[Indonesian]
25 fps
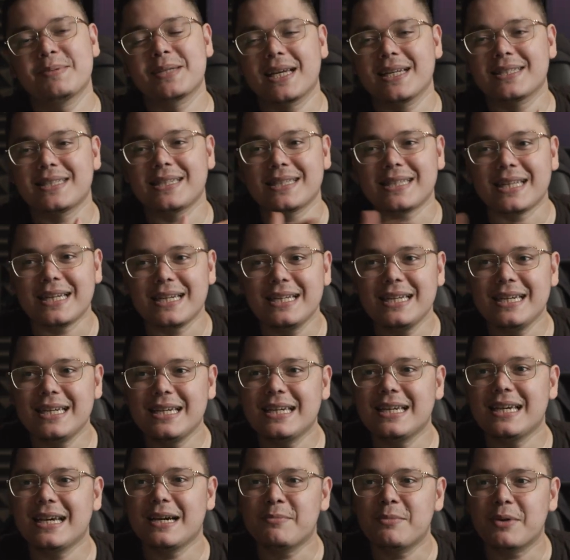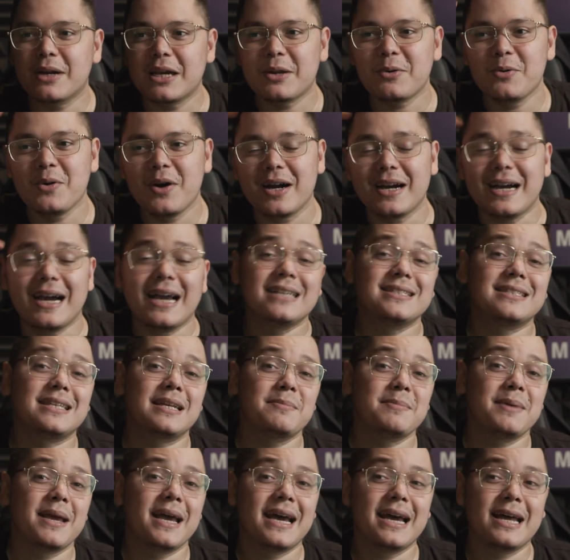dalam sketsa tadi ya mungkin gua agak
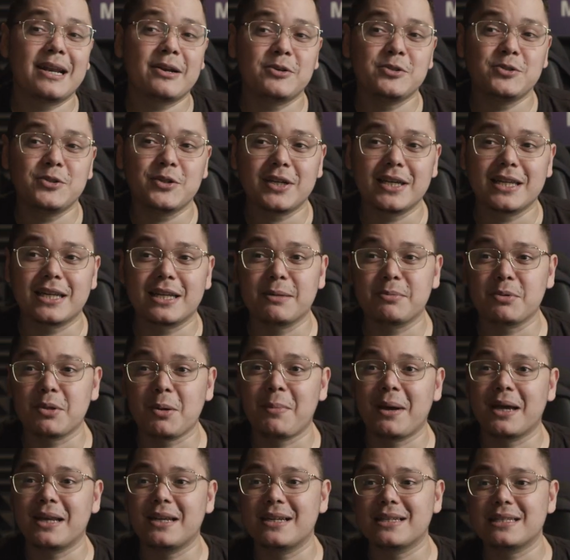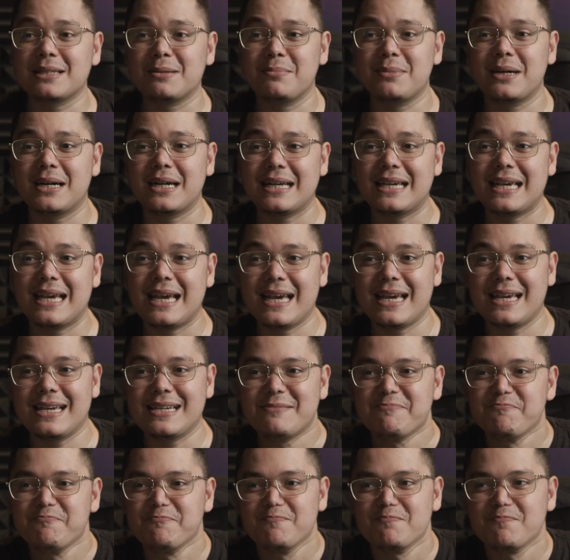ekstrim ya nunjukin crypto miner
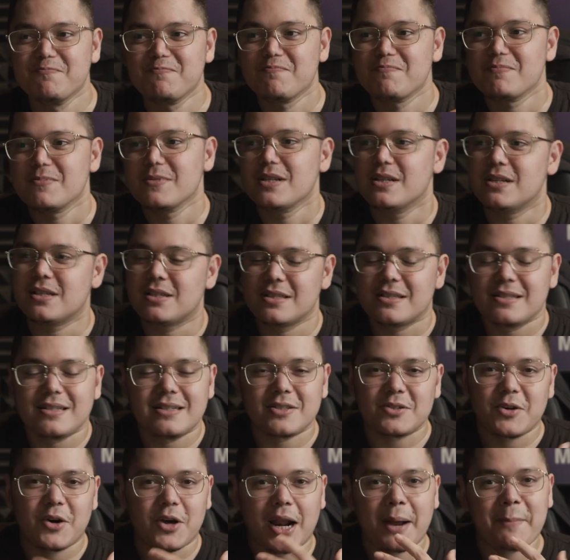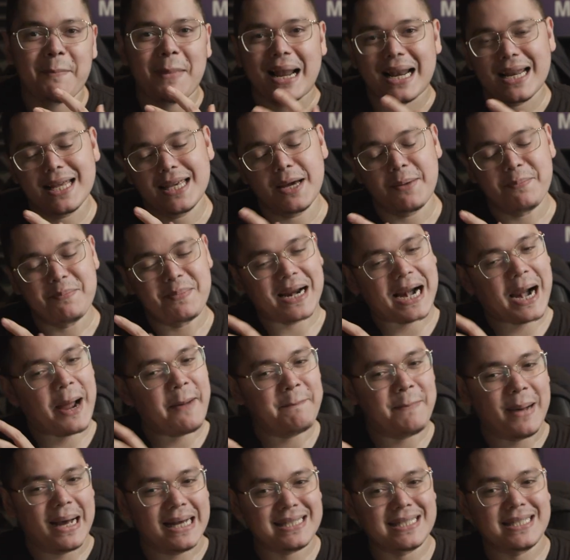sebagai seorang maling yang
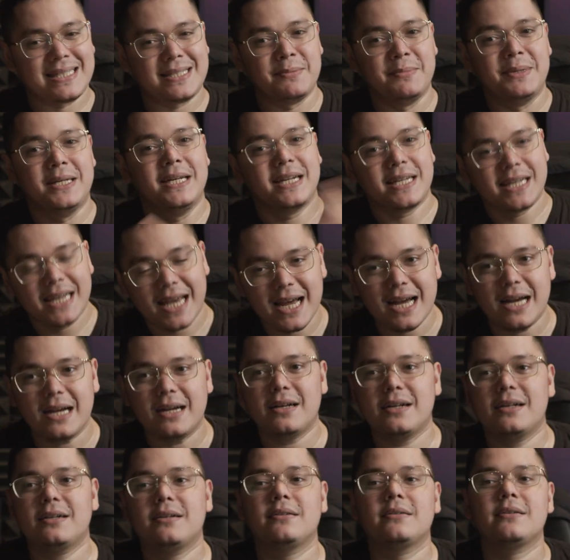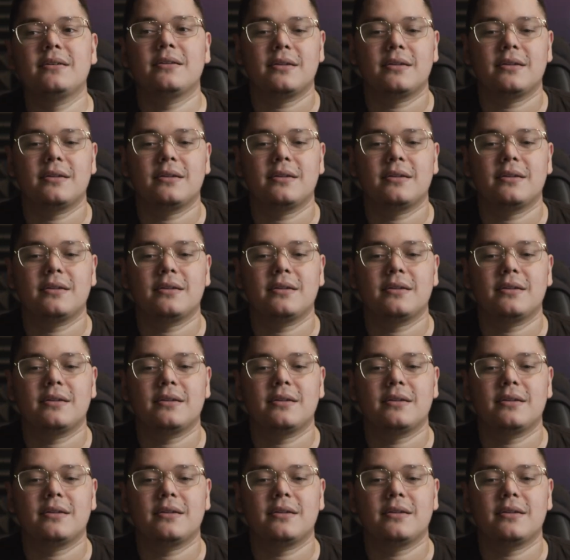merampas. Sebenarnya